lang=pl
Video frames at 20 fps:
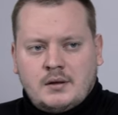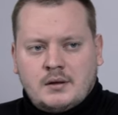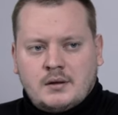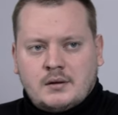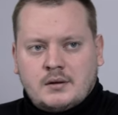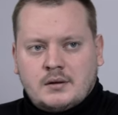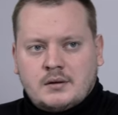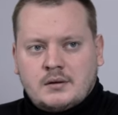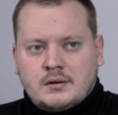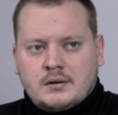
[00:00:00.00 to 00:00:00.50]

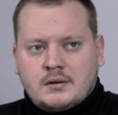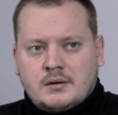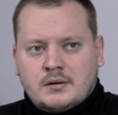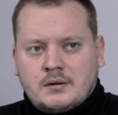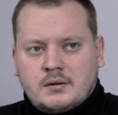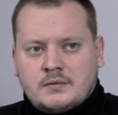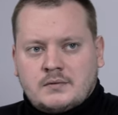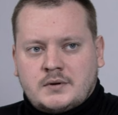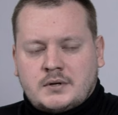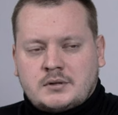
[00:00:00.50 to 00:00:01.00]

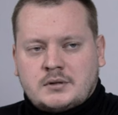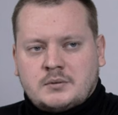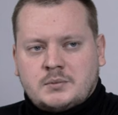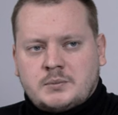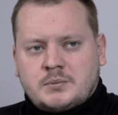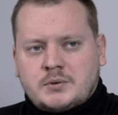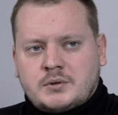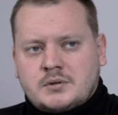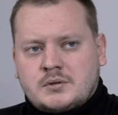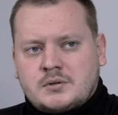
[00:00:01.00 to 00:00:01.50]
e, warto
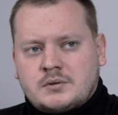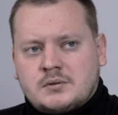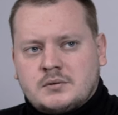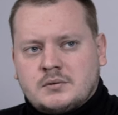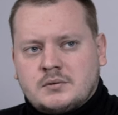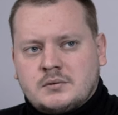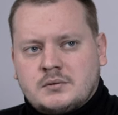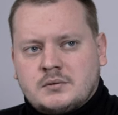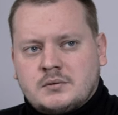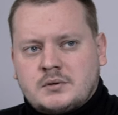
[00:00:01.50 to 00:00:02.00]
po
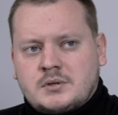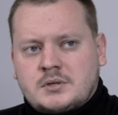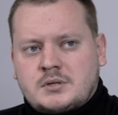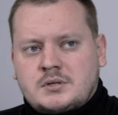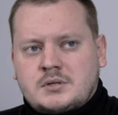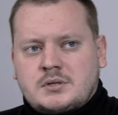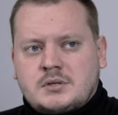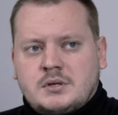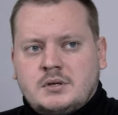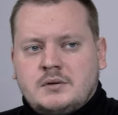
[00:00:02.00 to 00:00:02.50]
prostu
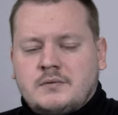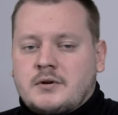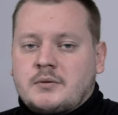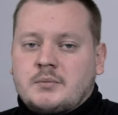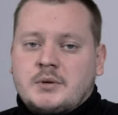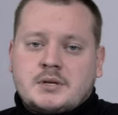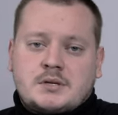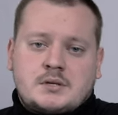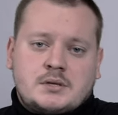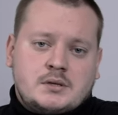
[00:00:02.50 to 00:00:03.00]
z
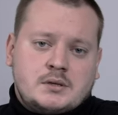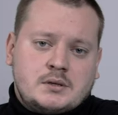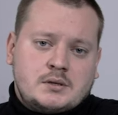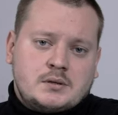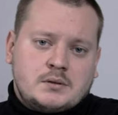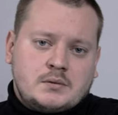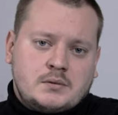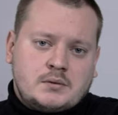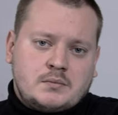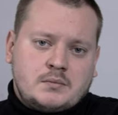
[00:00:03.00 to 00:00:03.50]
informacji
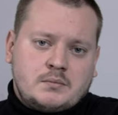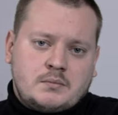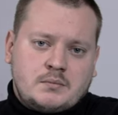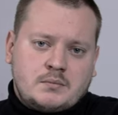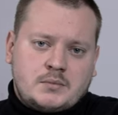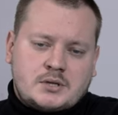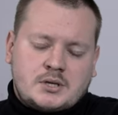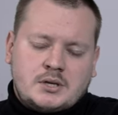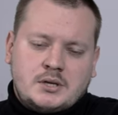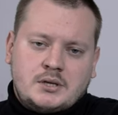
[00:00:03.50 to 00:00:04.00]

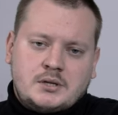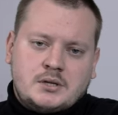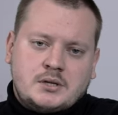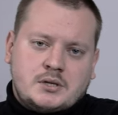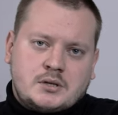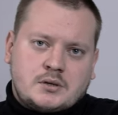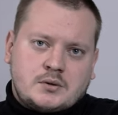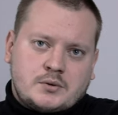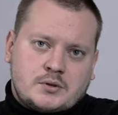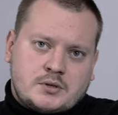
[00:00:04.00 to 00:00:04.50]

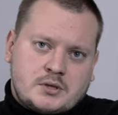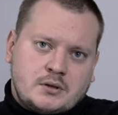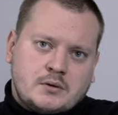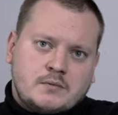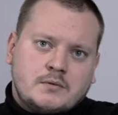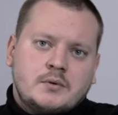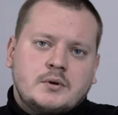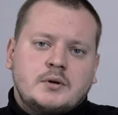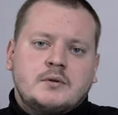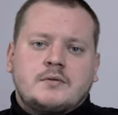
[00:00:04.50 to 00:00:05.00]
śledzić jakoś za
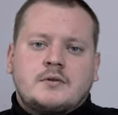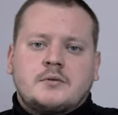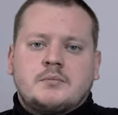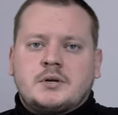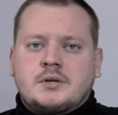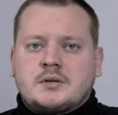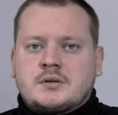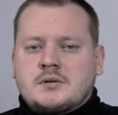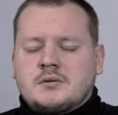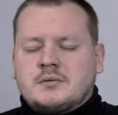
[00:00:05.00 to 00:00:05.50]
nową
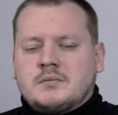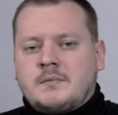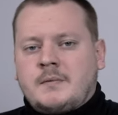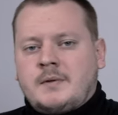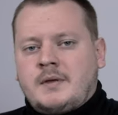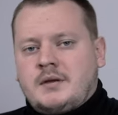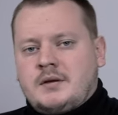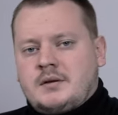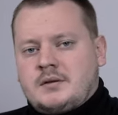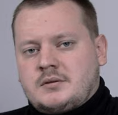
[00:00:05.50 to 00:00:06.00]
informacją.
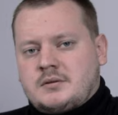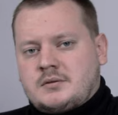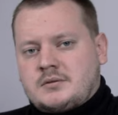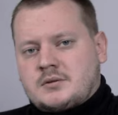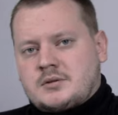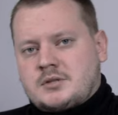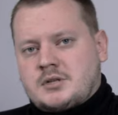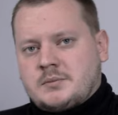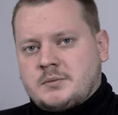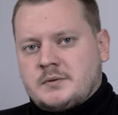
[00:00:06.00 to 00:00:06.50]
To,
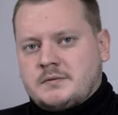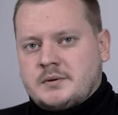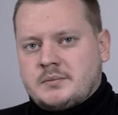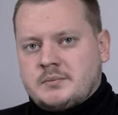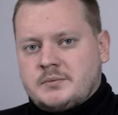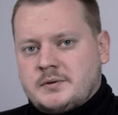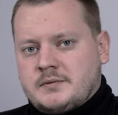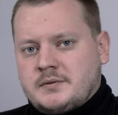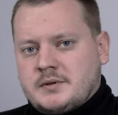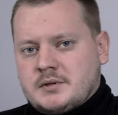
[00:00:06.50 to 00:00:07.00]
co chciałbym Wam
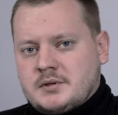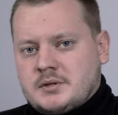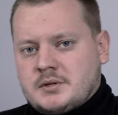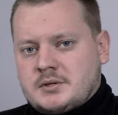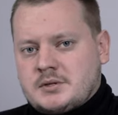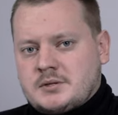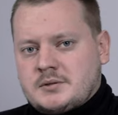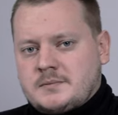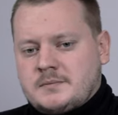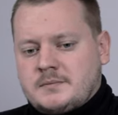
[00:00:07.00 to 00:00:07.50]

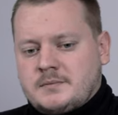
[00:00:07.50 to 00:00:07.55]
powiedzieć.